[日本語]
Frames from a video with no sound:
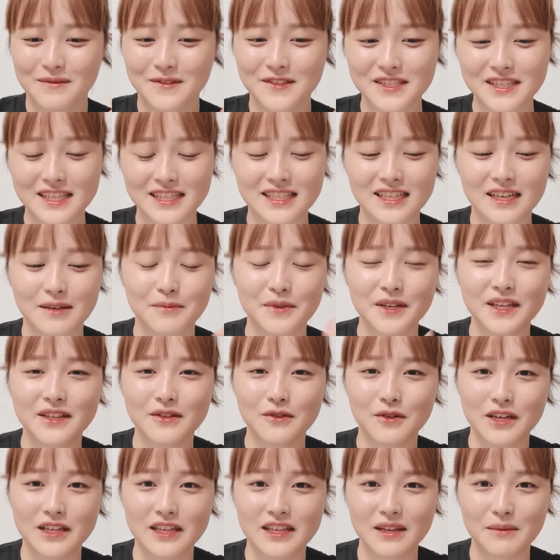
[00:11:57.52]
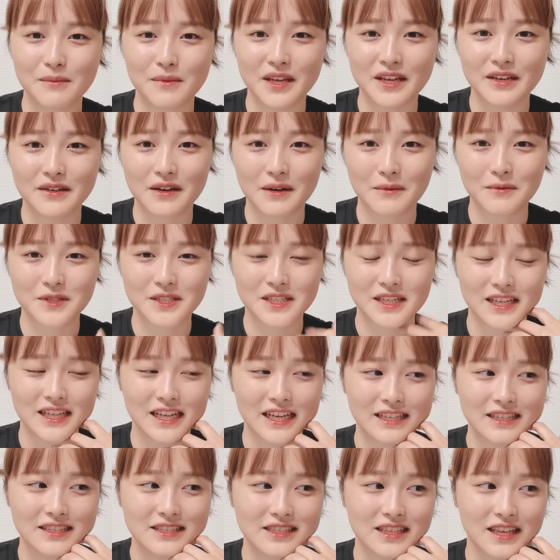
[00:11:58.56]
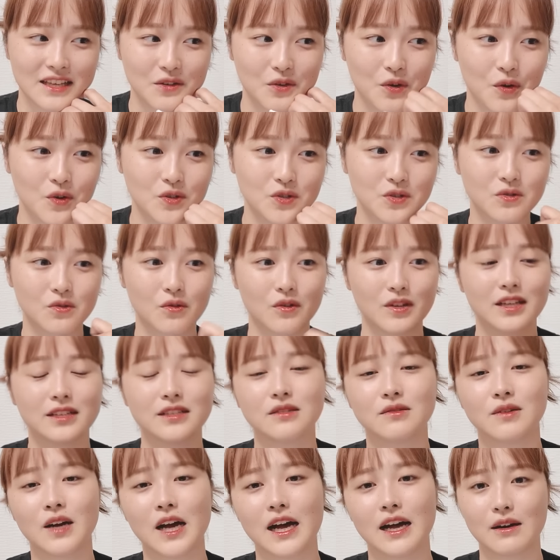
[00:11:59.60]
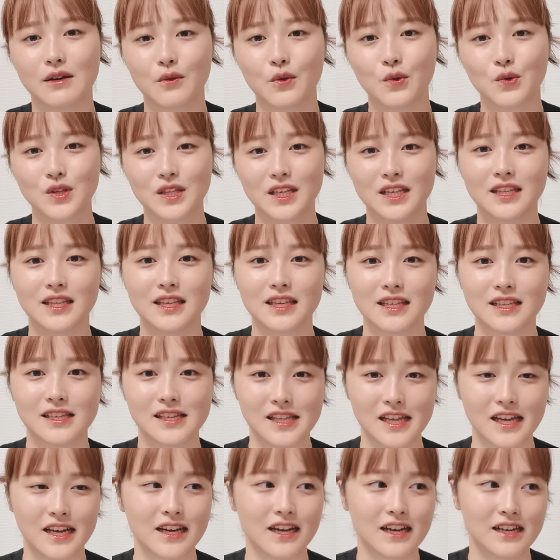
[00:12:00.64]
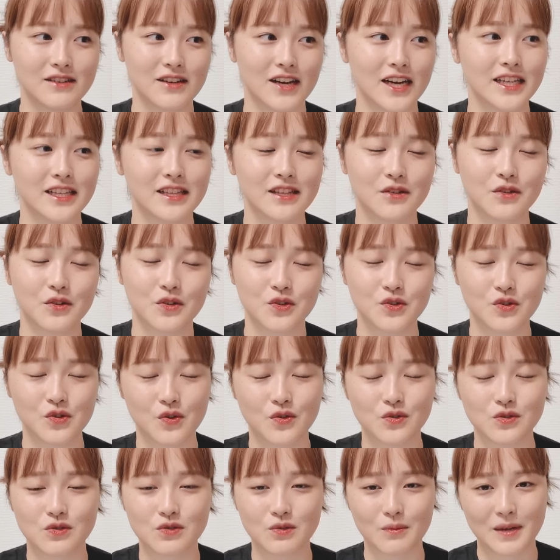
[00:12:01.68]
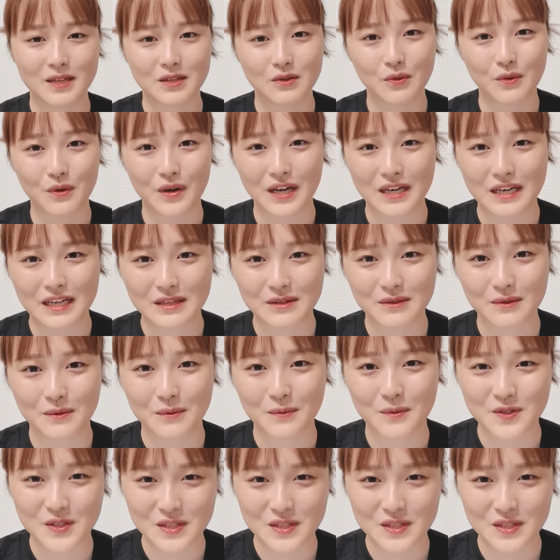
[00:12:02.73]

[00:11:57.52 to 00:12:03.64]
もしかしたらビキとかでね見えるかもしれないんですけどちょっと私は OTT にねあの入ってくるのをちょっと待とうかなと思っ